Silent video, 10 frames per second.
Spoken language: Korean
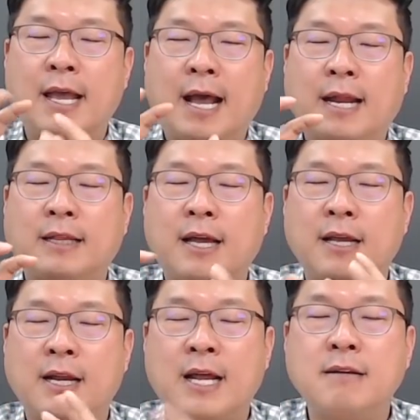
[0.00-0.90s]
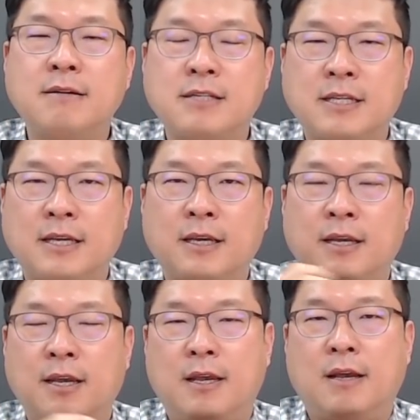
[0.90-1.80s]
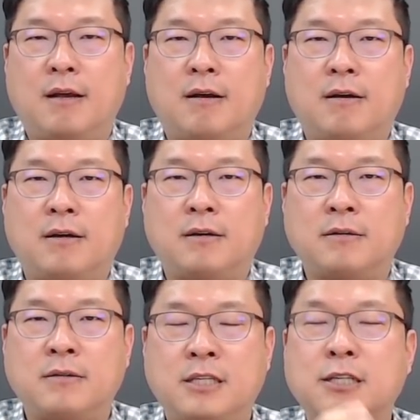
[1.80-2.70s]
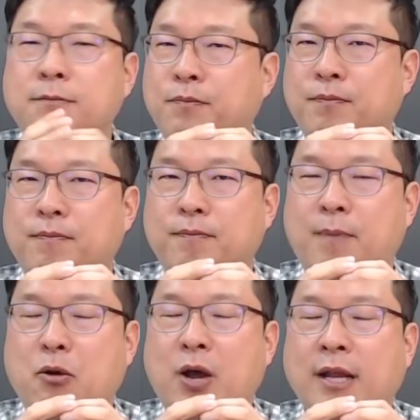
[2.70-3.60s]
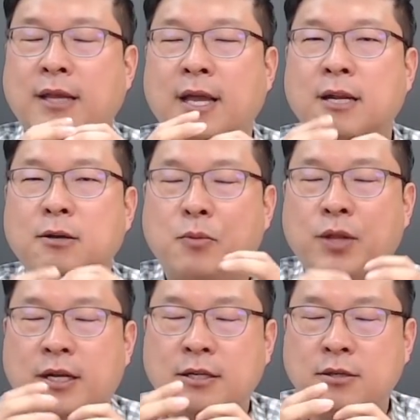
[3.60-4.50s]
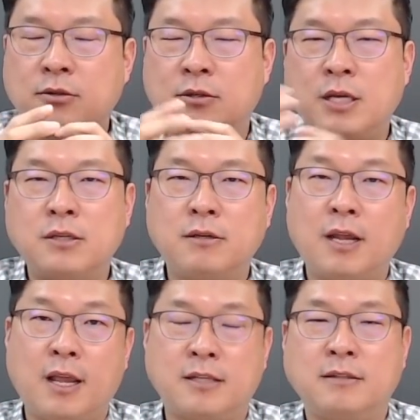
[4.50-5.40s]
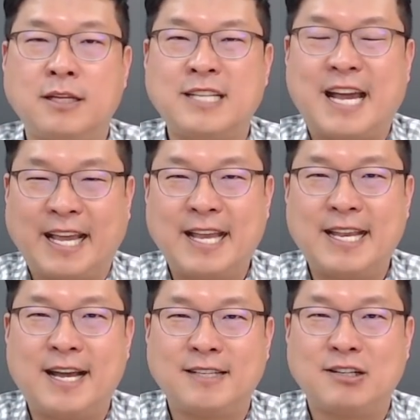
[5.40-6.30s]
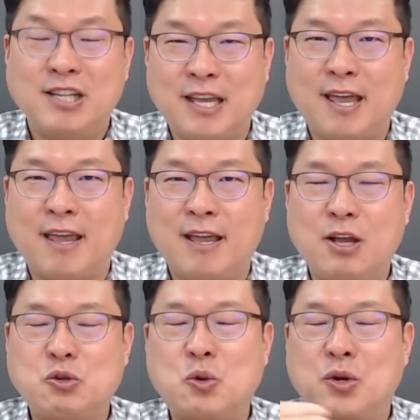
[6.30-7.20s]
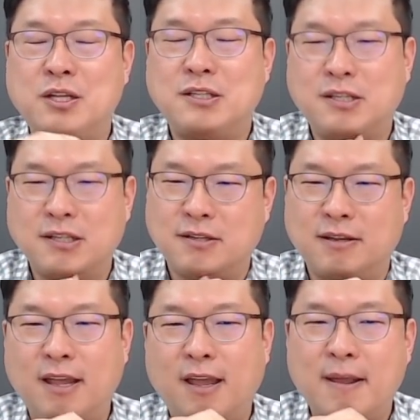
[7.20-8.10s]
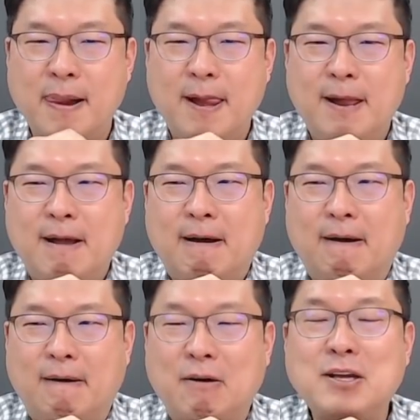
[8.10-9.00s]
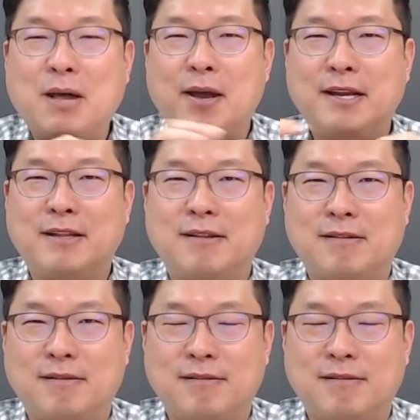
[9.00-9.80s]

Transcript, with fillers: 갈아타기를 하는 것이 어, 지금 바로 갈아타기 하는 것보다는 최선의 선택이 되지 않겠냐 이렇게 조언을 해드린 적이 있었는데 어, 거기 나와 있는